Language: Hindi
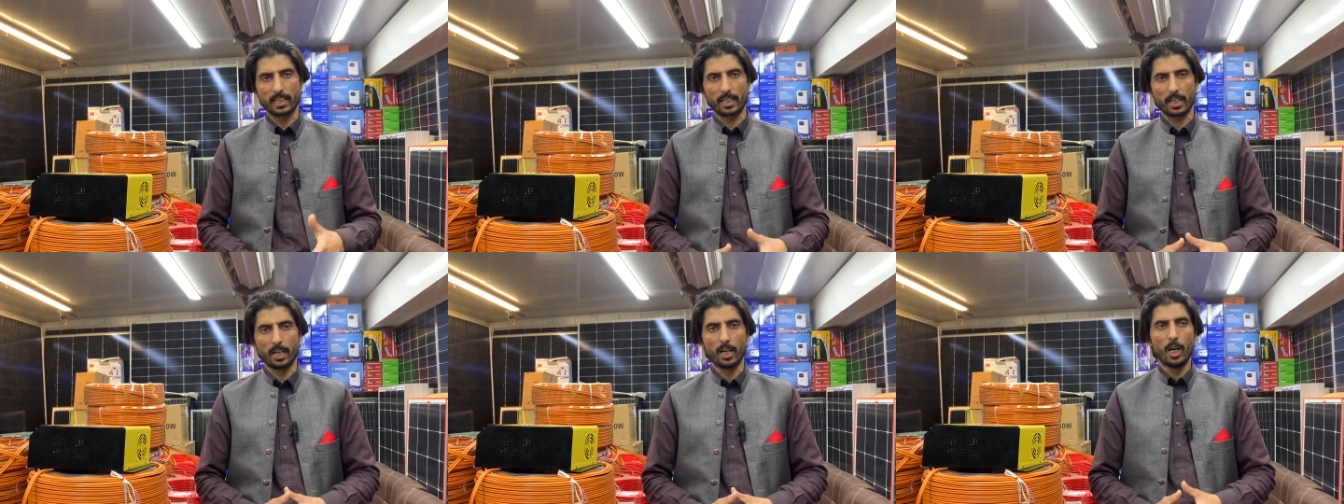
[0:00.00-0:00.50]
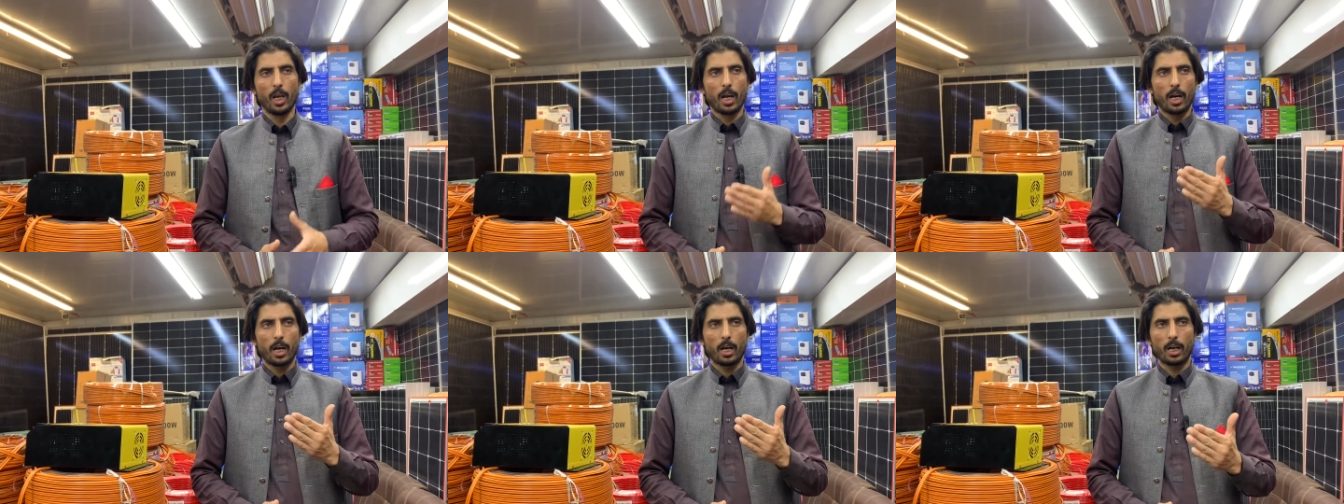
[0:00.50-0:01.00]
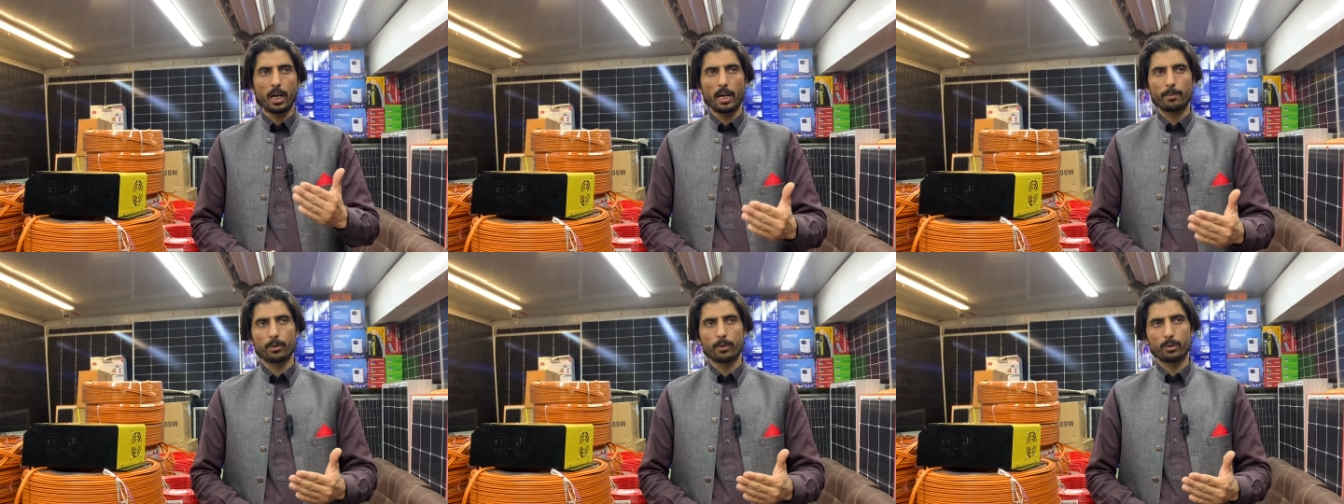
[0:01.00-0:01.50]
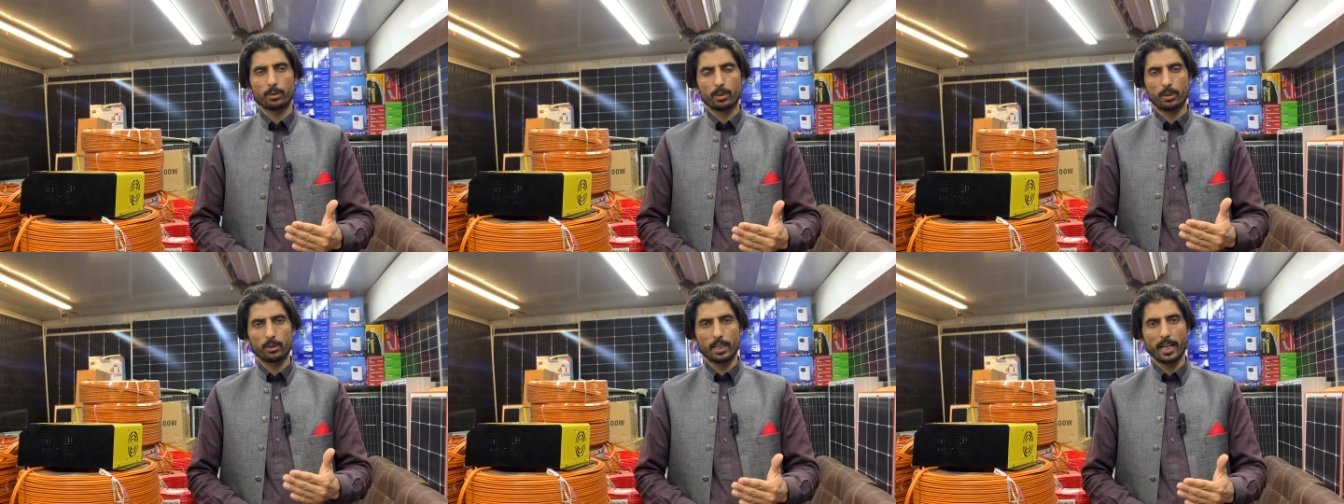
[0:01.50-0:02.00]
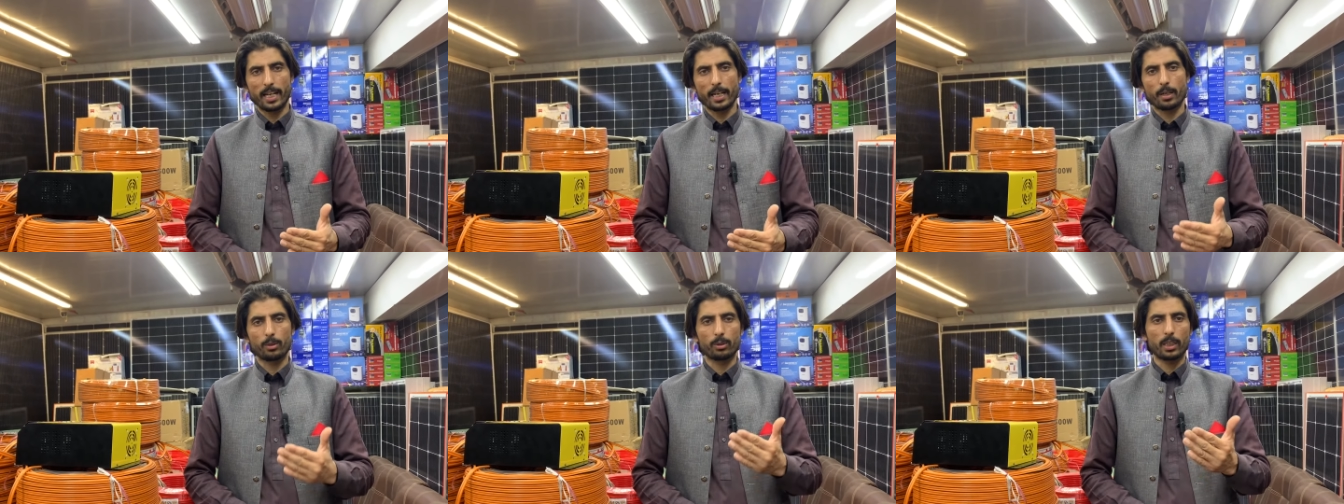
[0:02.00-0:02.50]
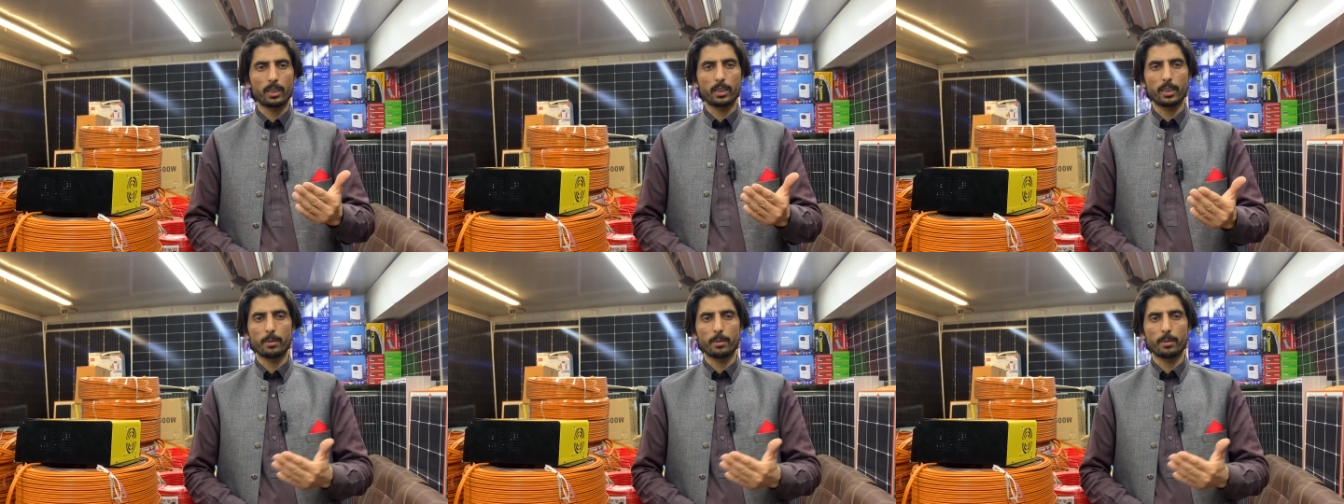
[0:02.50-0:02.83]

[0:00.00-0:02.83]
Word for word: सेंटर आप उधर हैं उधर